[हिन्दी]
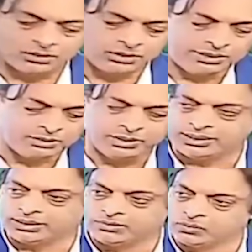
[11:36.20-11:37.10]
यार कोई
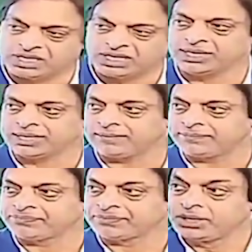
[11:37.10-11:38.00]
हिंदू है ना वो
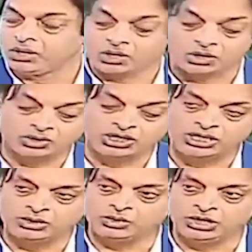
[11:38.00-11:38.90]
खेलेगा पाकिस्तान और
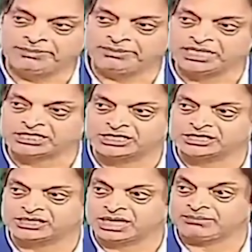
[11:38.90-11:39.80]
उसी हिंदू ने
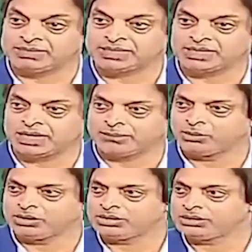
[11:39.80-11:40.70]
टेस्ट सीरीज बताई मैंने
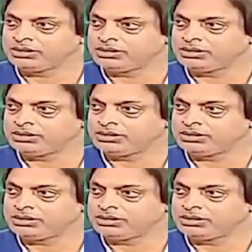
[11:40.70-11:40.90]
कहा अब बोल